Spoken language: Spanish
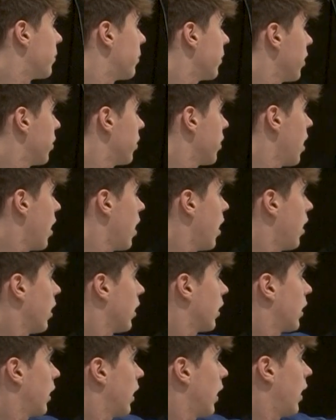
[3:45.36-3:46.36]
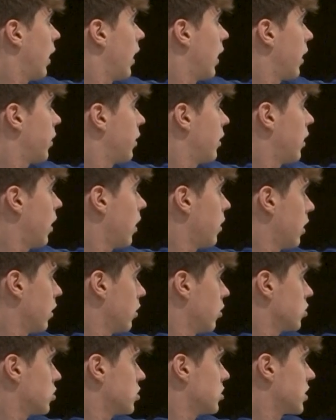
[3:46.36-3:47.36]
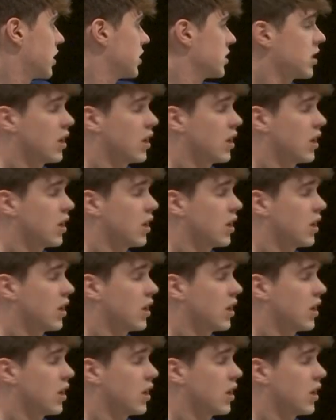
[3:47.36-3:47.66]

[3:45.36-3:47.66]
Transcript: aprecia que al hacer la diagnosis han